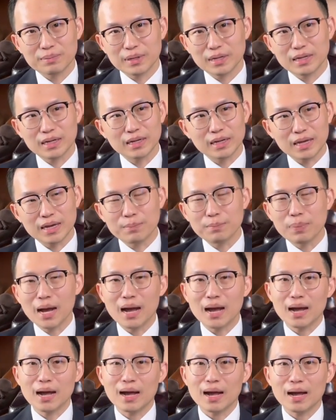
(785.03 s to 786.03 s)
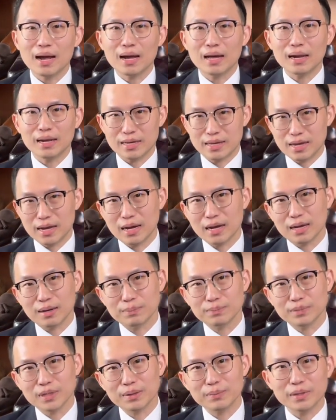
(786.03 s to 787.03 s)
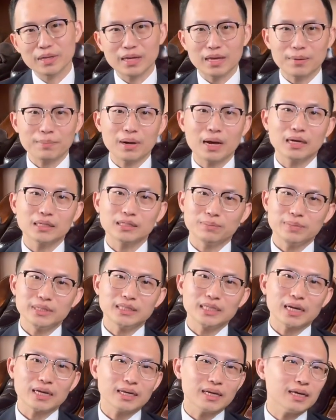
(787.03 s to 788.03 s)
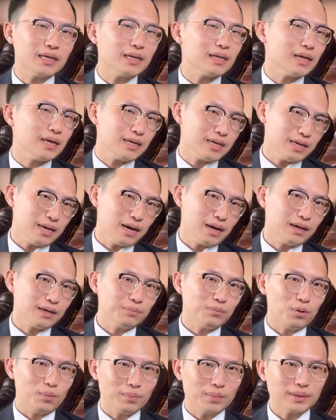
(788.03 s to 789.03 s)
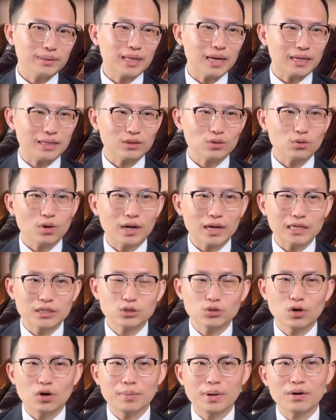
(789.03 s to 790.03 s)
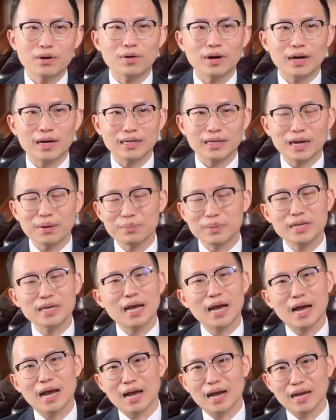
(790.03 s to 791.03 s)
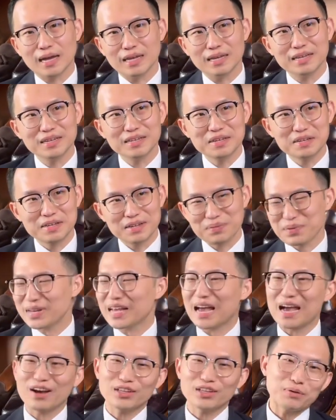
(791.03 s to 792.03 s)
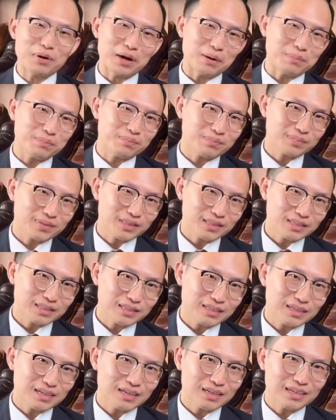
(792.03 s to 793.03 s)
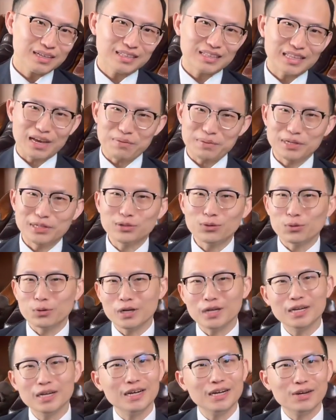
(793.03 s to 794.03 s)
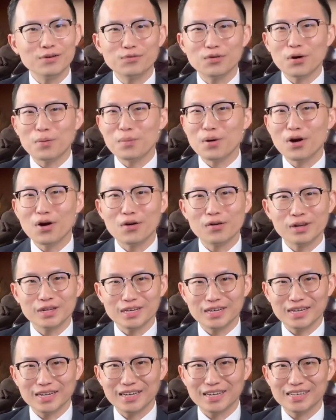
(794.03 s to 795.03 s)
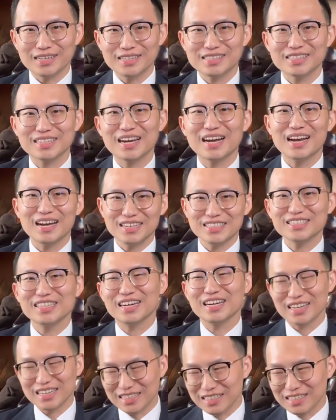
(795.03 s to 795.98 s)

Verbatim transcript: เป็นกางเกงผ้าอะไรเงี้ยครับถ้าเป็นกางเกงผ้าอาจจะมีแจ็คเก็ตอะไรเงี้ย ผมจะแต่งตัวแคชชวลมากกว่าทางพี่กายพี่กายเขาจะแบบใส่เป็นสูตรเลยมาแน่นมาเต็มใช่ใช่อ